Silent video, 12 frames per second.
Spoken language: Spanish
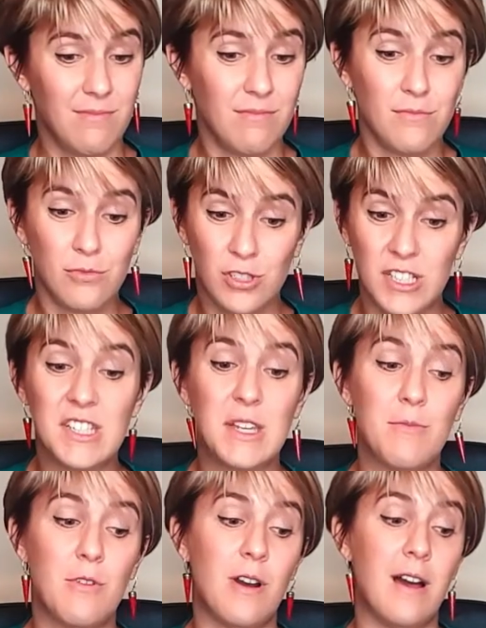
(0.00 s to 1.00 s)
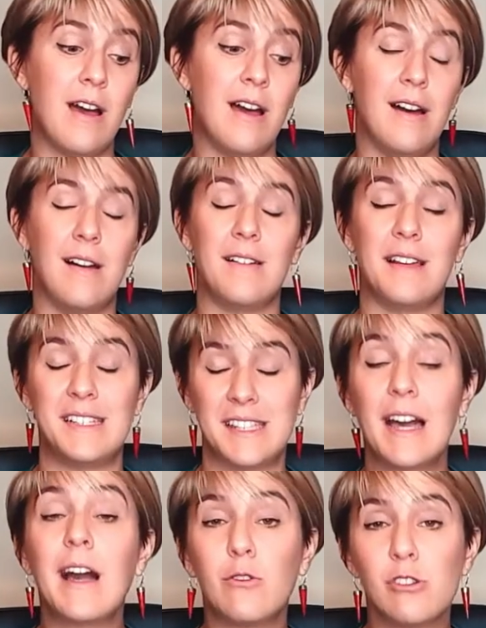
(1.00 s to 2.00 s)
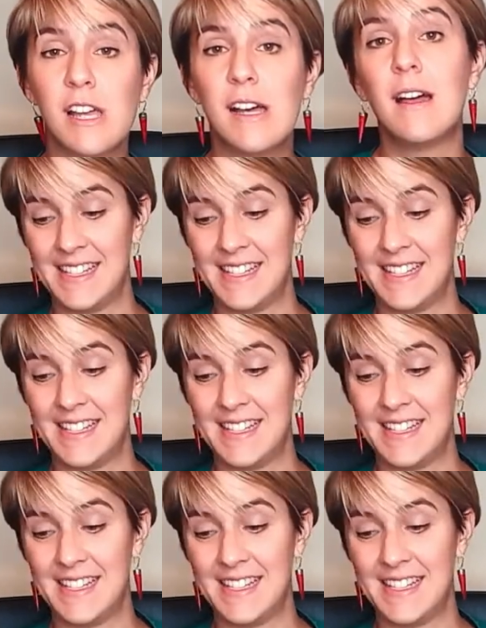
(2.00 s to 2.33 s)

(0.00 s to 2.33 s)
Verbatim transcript: muchísimo a esta causa.